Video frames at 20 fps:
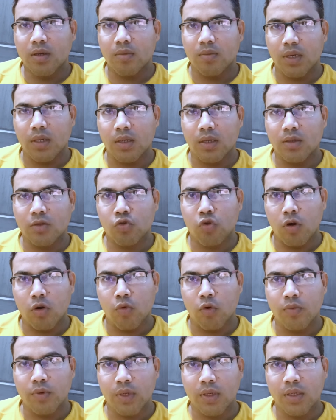মানে শর্ট
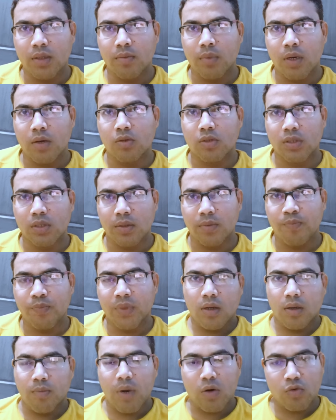বল ফেলে বা হচ্ছে
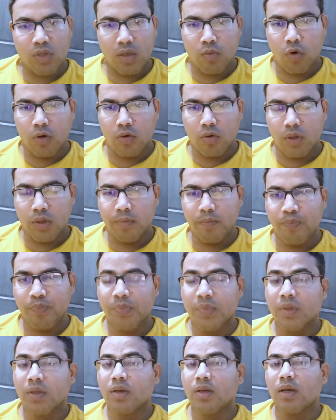বাউন্সার বল করে
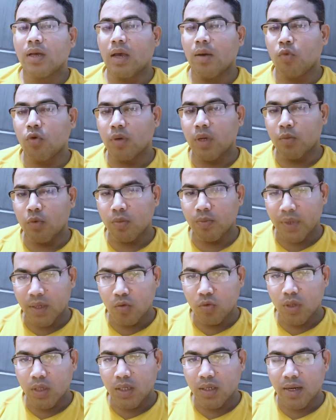এমন এমন মেন
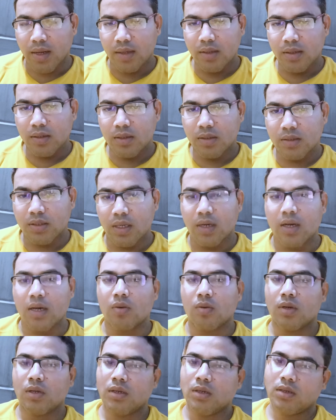উইকেট নেয় যার
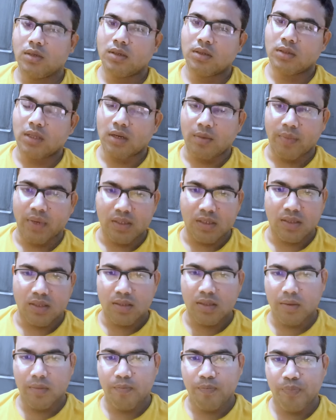কারণে তারা ম্যাচ জিতে
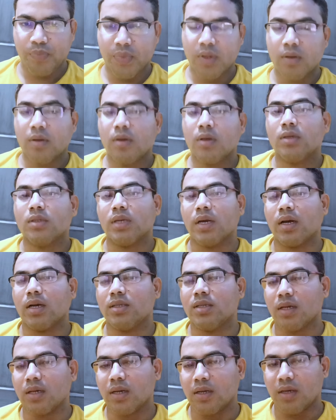যায় জায়গায়
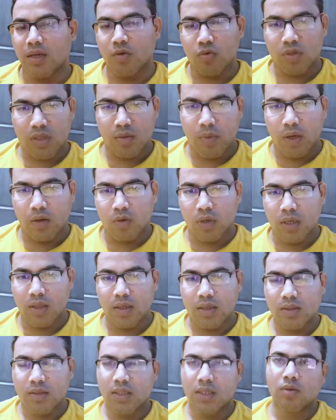জায়গায় রিঙ্কু সিং ভালো খেলে
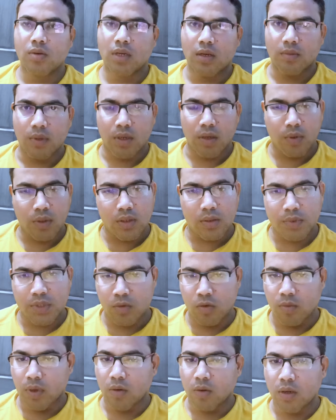দেয় সে তো খেলবে রমনদীপ
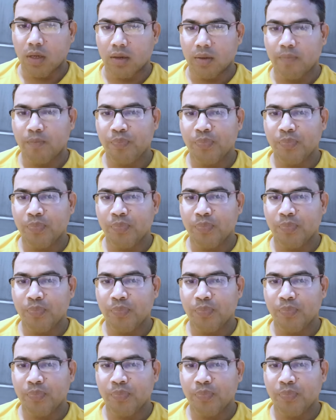সিংও ভালো খেলে